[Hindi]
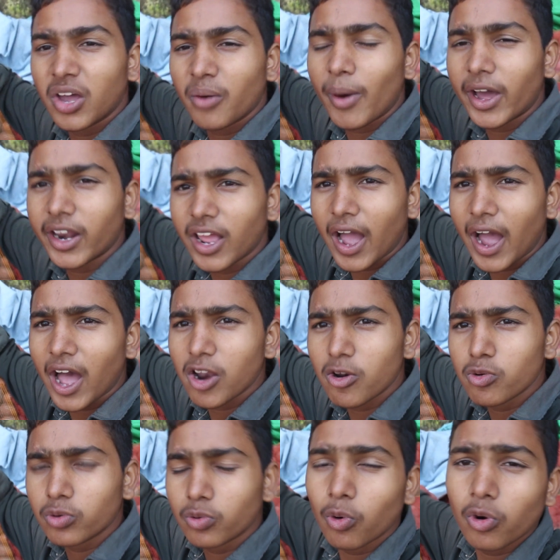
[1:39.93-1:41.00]
हमारे
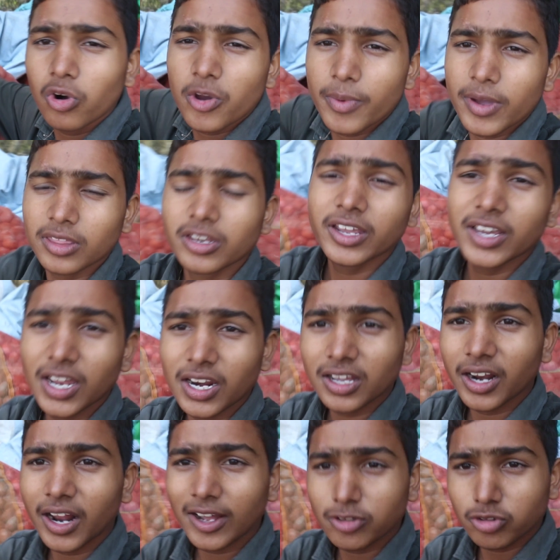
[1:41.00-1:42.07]
आलू कोल्ड में से निकल
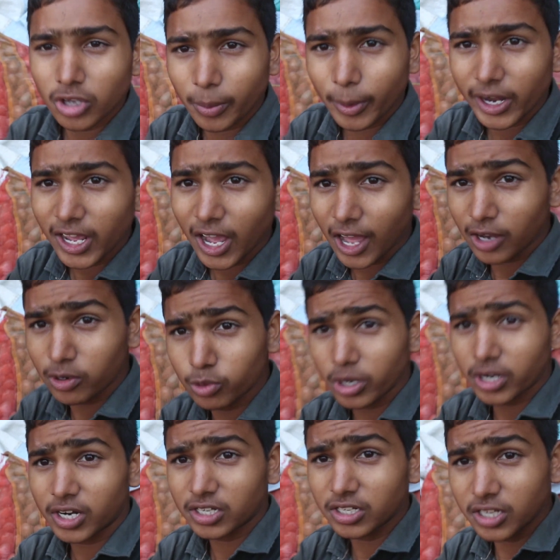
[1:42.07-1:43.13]
कर आ चुके हमारे आलू के
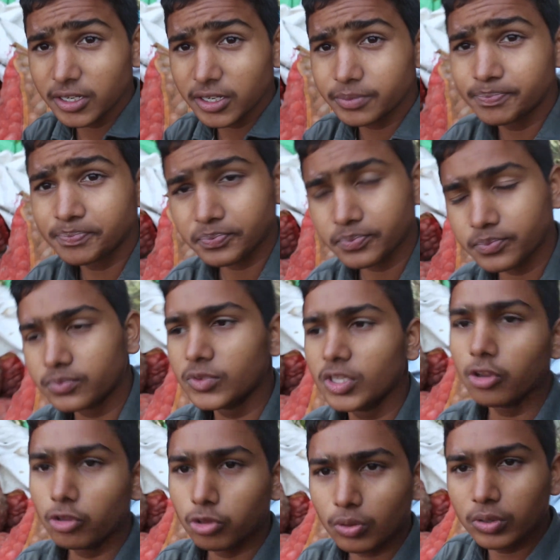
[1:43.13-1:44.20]
कट्टे
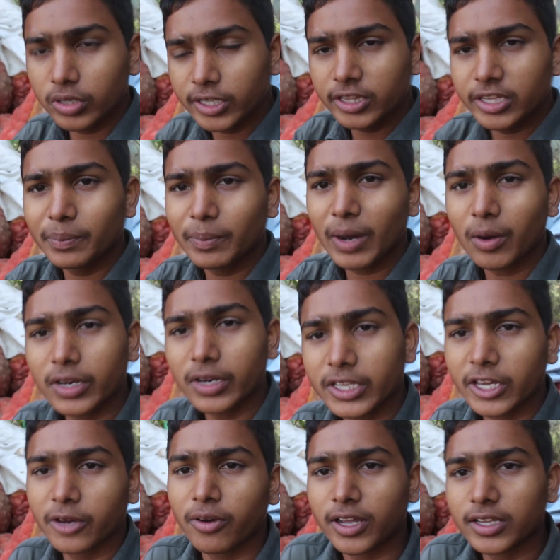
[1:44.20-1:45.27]
तो ये दीपावली
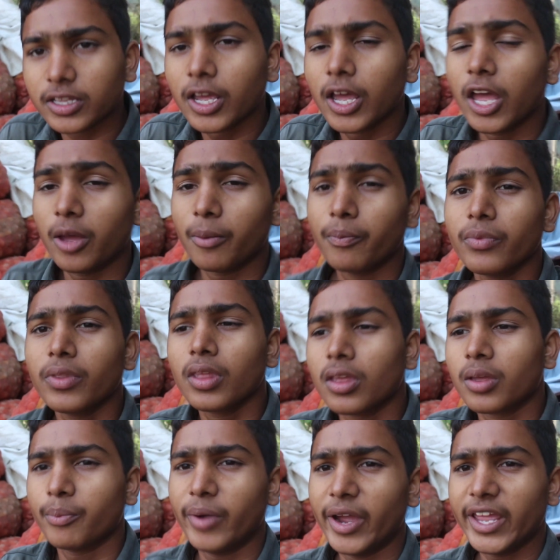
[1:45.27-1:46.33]
के बाद
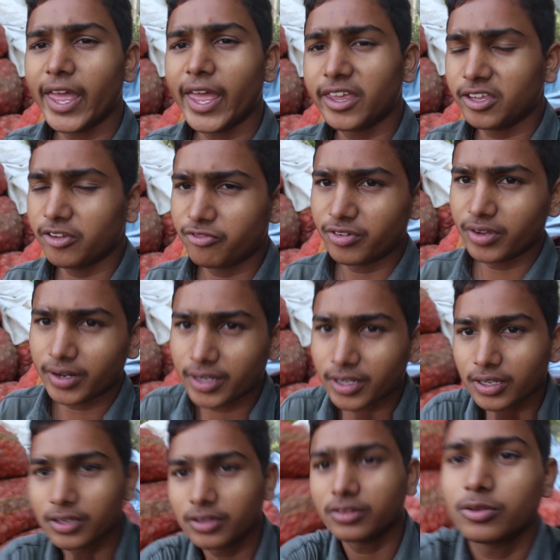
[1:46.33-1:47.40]
बह जाएंगे फिर
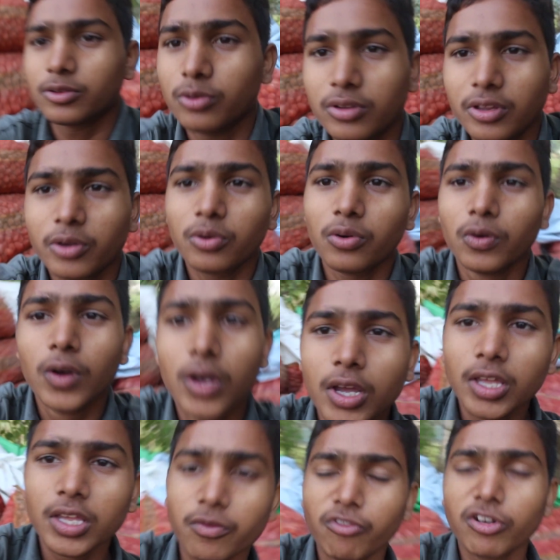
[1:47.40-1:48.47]
तो देखो
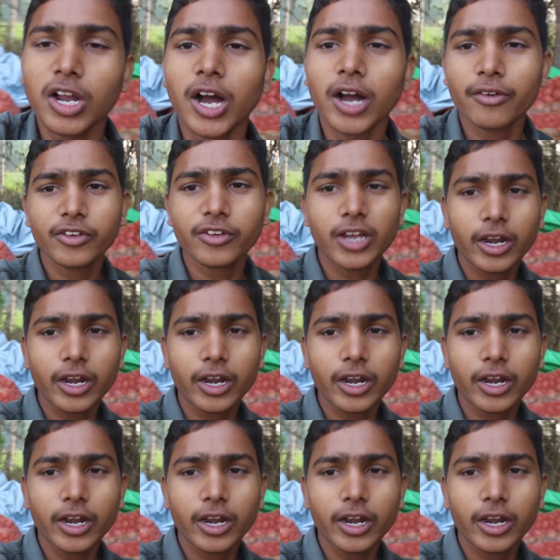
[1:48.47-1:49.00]
काफ़ी